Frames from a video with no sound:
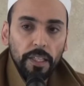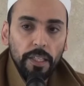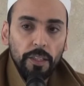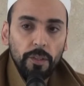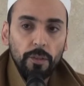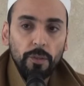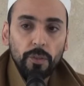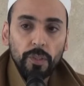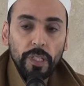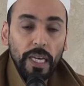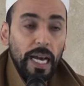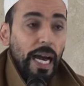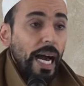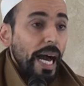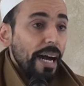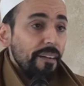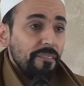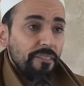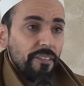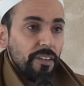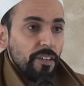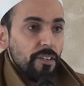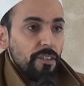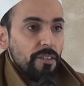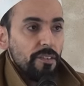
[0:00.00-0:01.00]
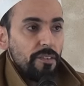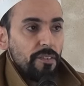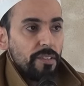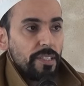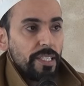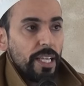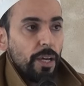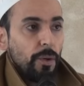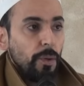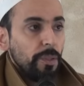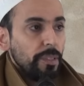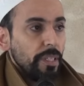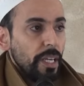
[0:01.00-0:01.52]
Donc avant
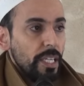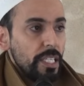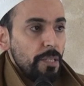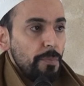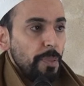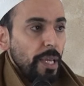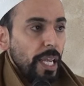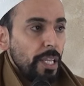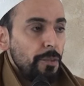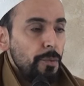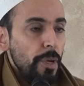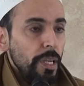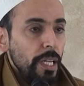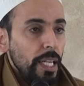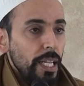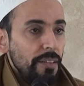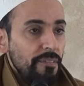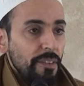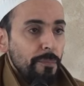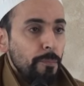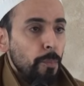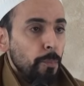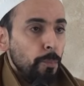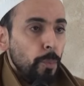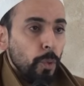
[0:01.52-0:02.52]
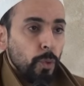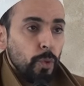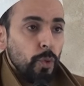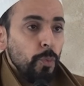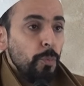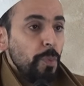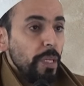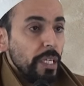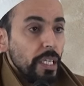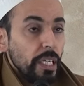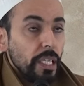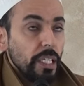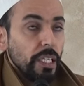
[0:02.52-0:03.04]
sa retraite spirituelle, il avait beaucoup
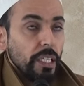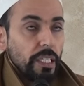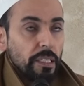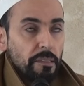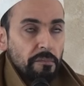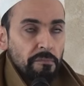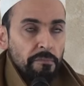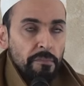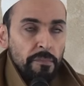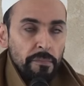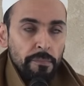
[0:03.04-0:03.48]
écrit.